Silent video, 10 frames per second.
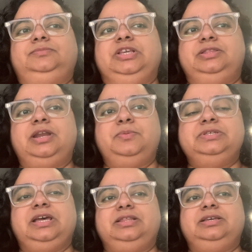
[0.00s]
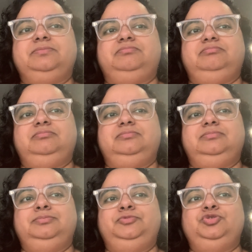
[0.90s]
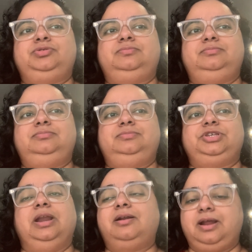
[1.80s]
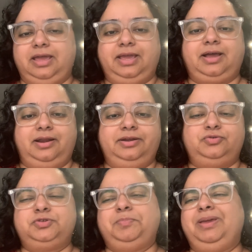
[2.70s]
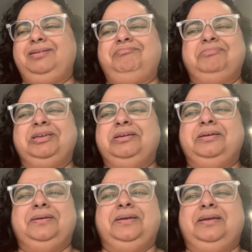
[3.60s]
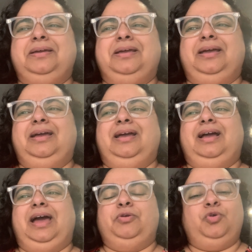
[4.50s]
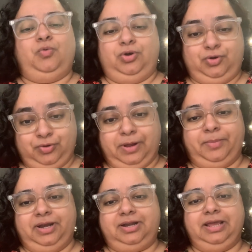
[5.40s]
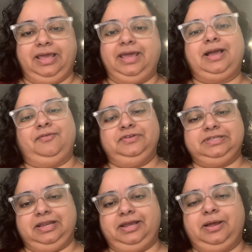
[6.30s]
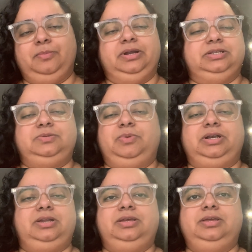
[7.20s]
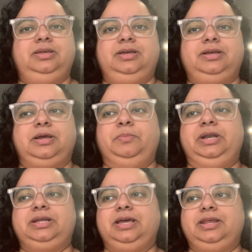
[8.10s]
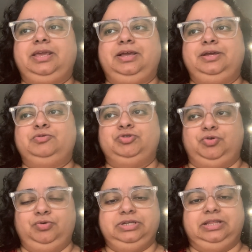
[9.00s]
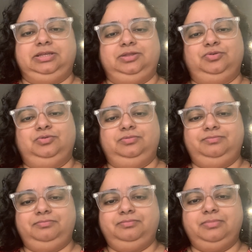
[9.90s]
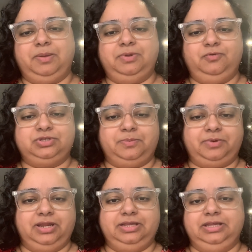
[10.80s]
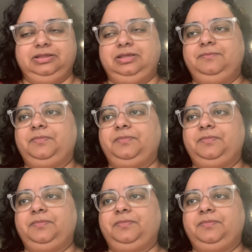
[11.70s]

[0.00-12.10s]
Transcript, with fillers: इतना भी ज़्यादा जो चल रहा है करंट उस पर आई डोंट वॉन्ट टू कमेंट है काफ़ी सारे कमेंट्स बट कमेंट करके अगर कुछ हो जाता तो मैं भी वो सब कर ही देती